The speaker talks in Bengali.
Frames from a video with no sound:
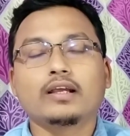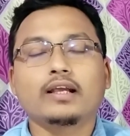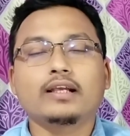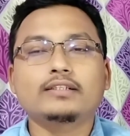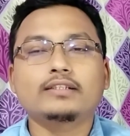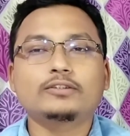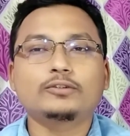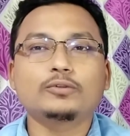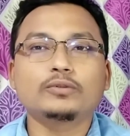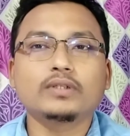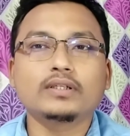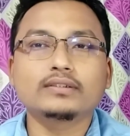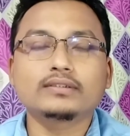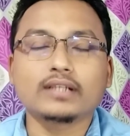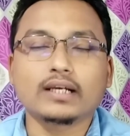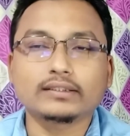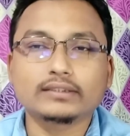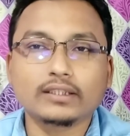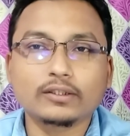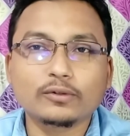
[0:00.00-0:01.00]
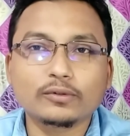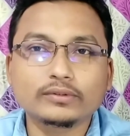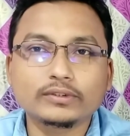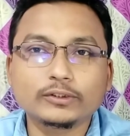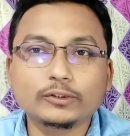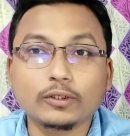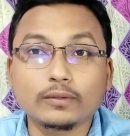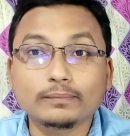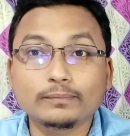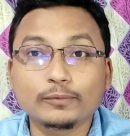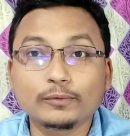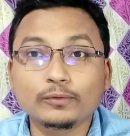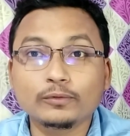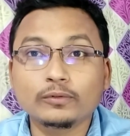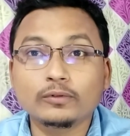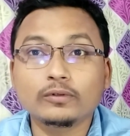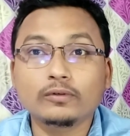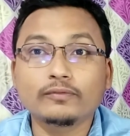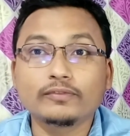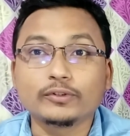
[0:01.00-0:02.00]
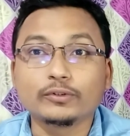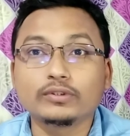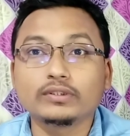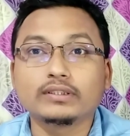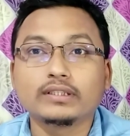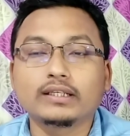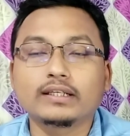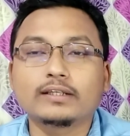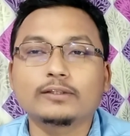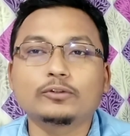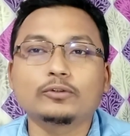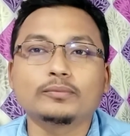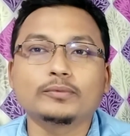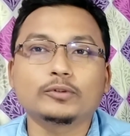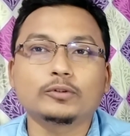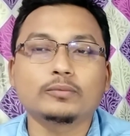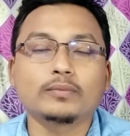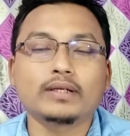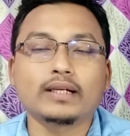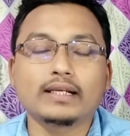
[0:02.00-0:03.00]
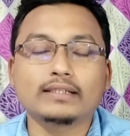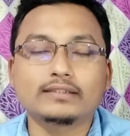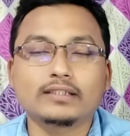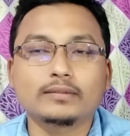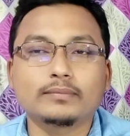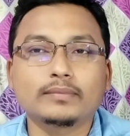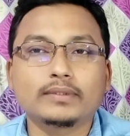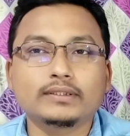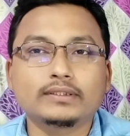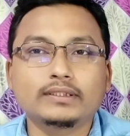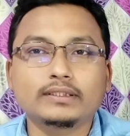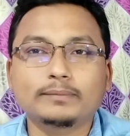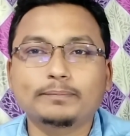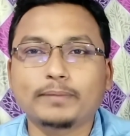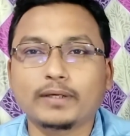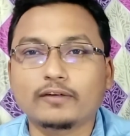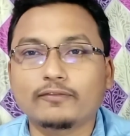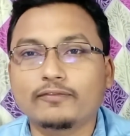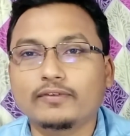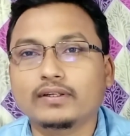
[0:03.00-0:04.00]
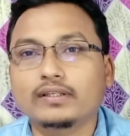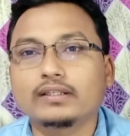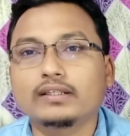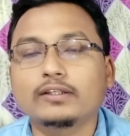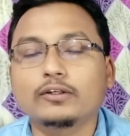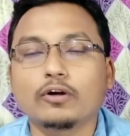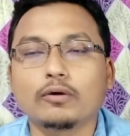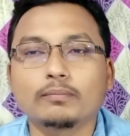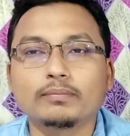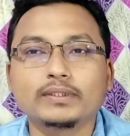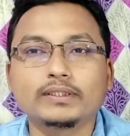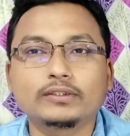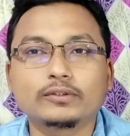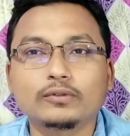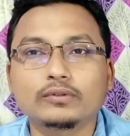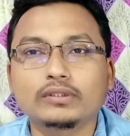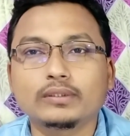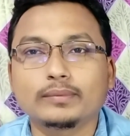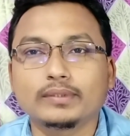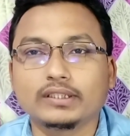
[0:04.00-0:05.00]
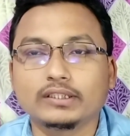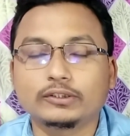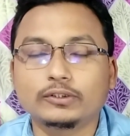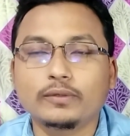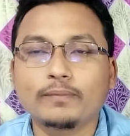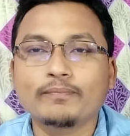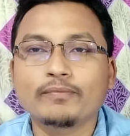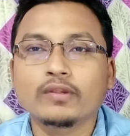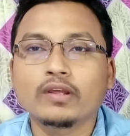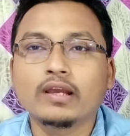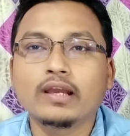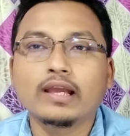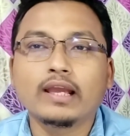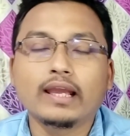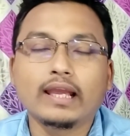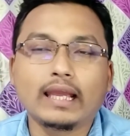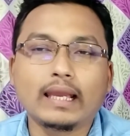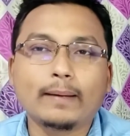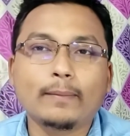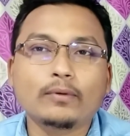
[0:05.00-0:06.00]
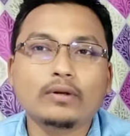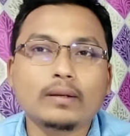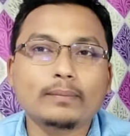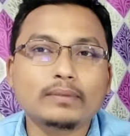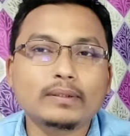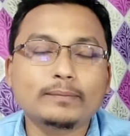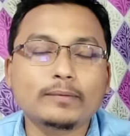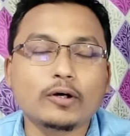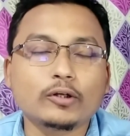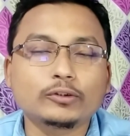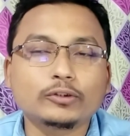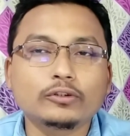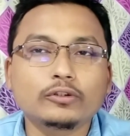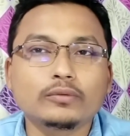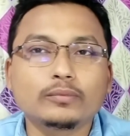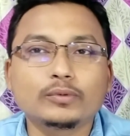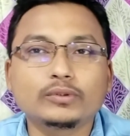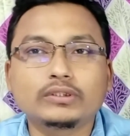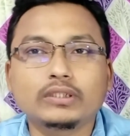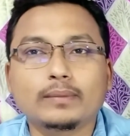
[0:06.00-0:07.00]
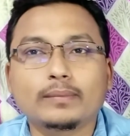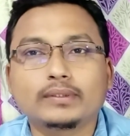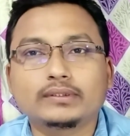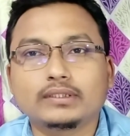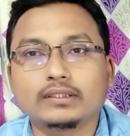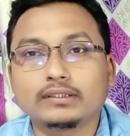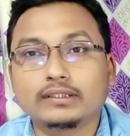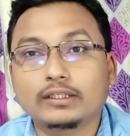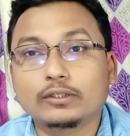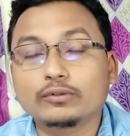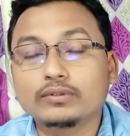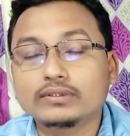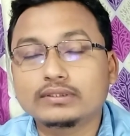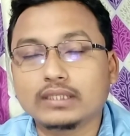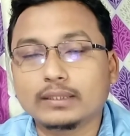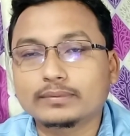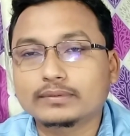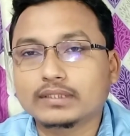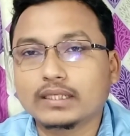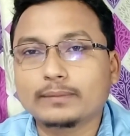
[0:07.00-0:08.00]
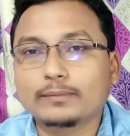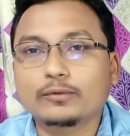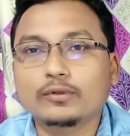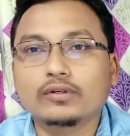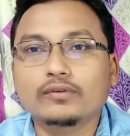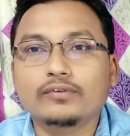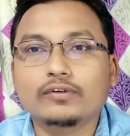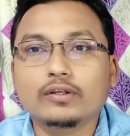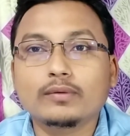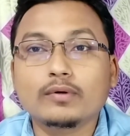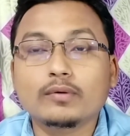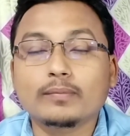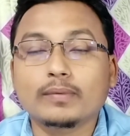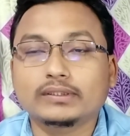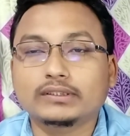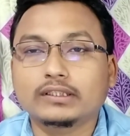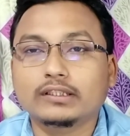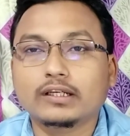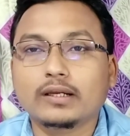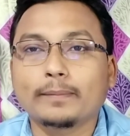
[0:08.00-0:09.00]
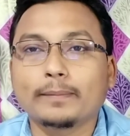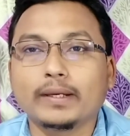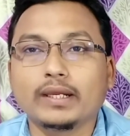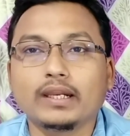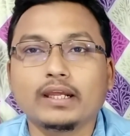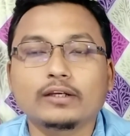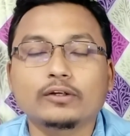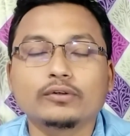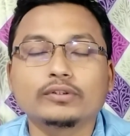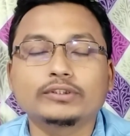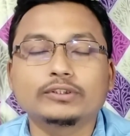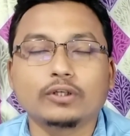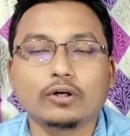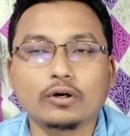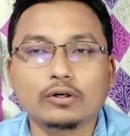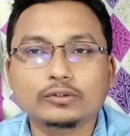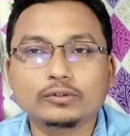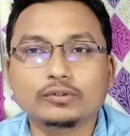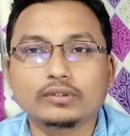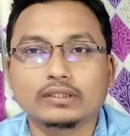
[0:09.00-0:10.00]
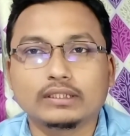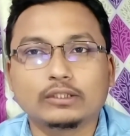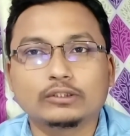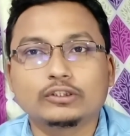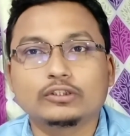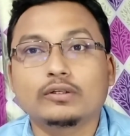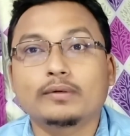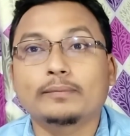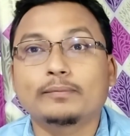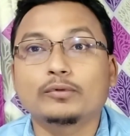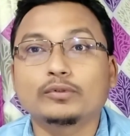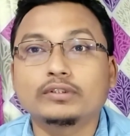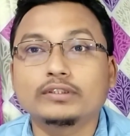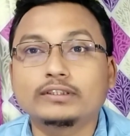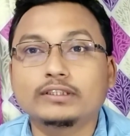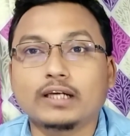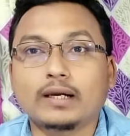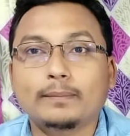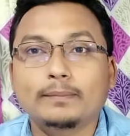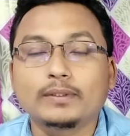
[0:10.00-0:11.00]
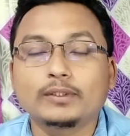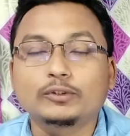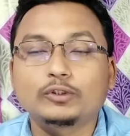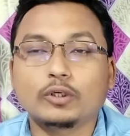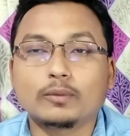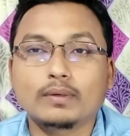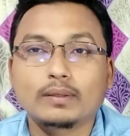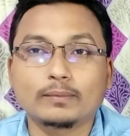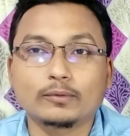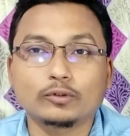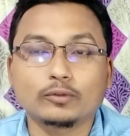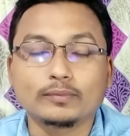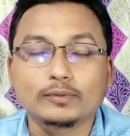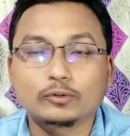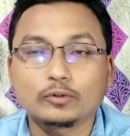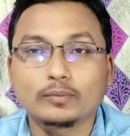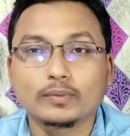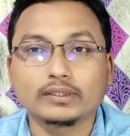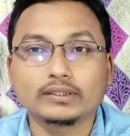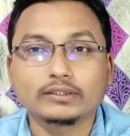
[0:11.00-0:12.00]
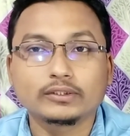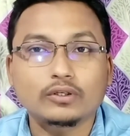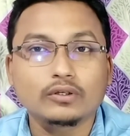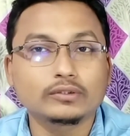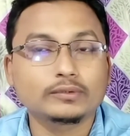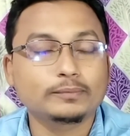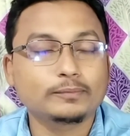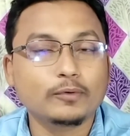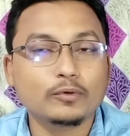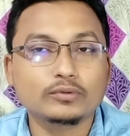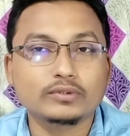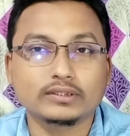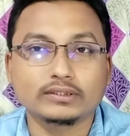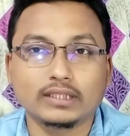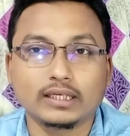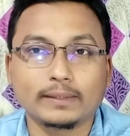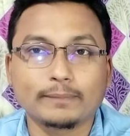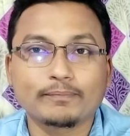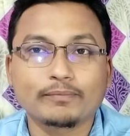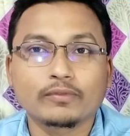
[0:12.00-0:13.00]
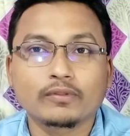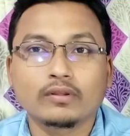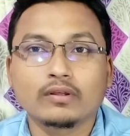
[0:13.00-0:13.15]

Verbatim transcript: হ্যাঁ স্টুডেন্টস আশা করছি সম্পূর্ণ বিউটি দেখে তুমি তোমার অ্যাসাইনমেন্ট ঠিক পারফেক্টলি কমপ্লিট করতে পেরেছো এমন আপডেট পাওয়ার জন্য অবশ্যই আমার চ্যানেলটা এখনই সাবস্ক্রাইব করে ফেলো এবং পাশে রাখা বেল আইকনটি অন করে দাও যেন আমার প্রতিটি আপডেট সবার প্রথমে তোমার নিকট পৌঁছে যায়